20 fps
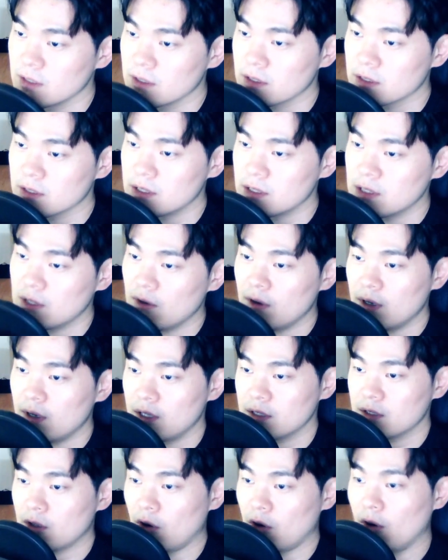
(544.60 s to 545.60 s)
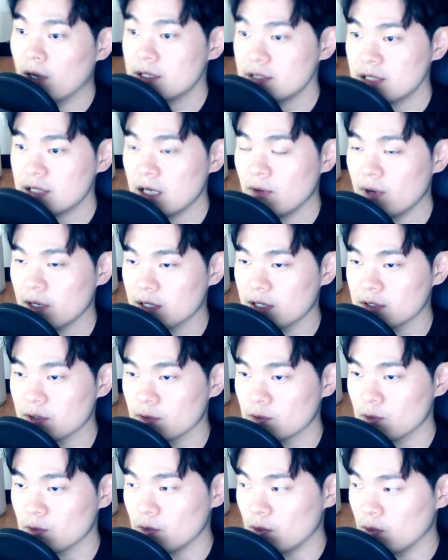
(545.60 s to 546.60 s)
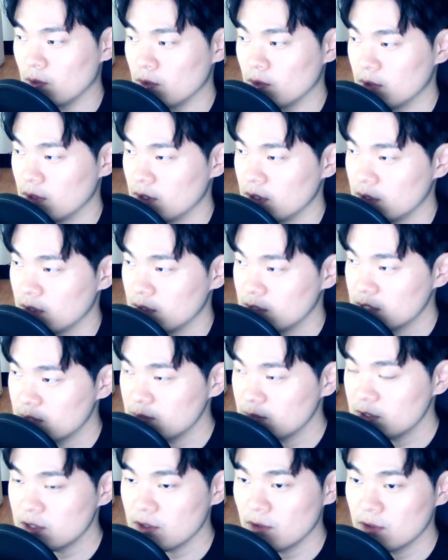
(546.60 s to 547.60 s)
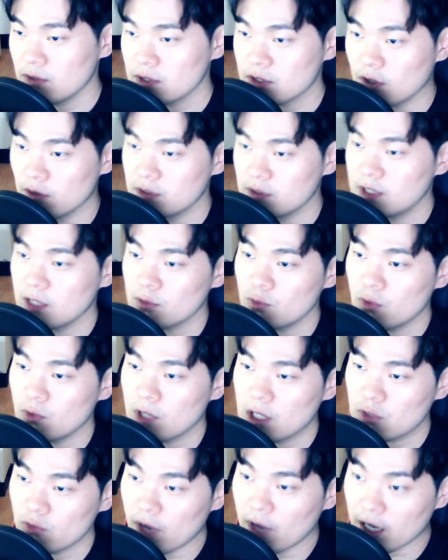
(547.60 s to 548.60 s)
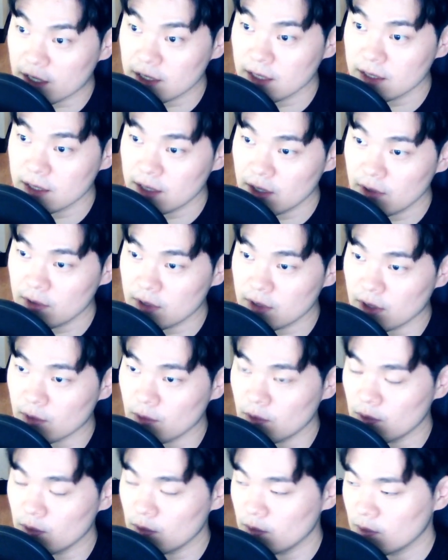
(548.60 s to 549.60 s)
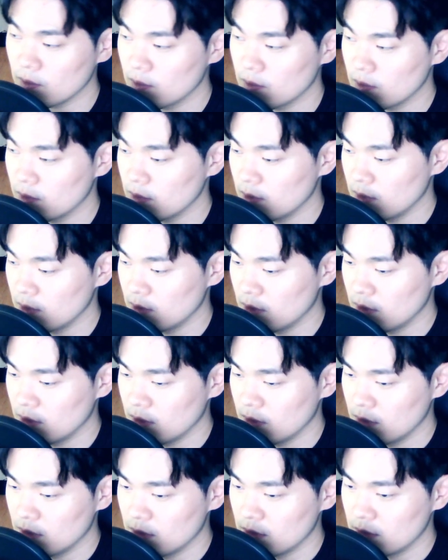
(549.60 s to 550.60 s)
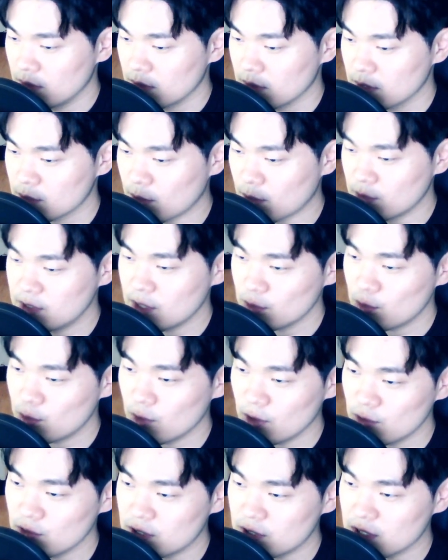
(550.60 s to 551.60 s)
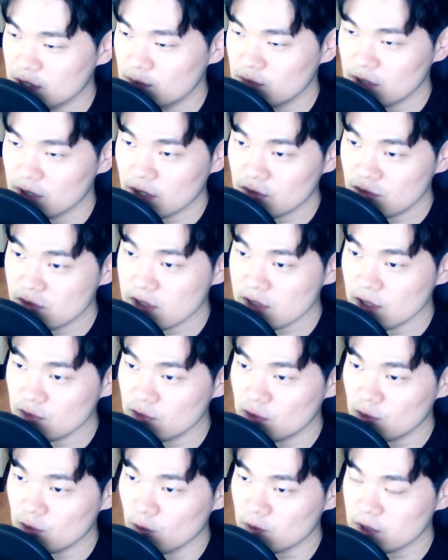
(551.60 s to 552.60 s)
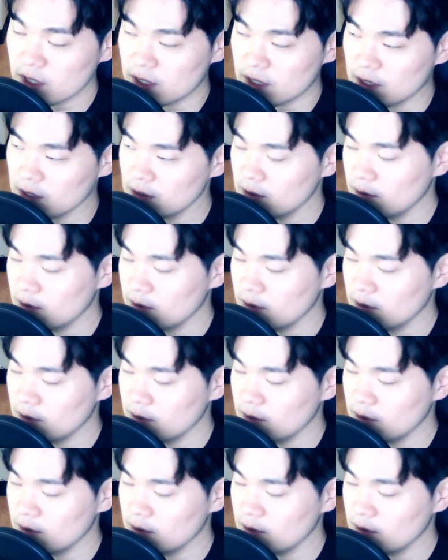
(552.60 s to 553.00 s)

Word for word: 그러한 더한 상황에서도 심지어는 전쟁통에도 아기가 태어나고 그러니까 전쟁통에도 지금보다 출산율이 높잖아요.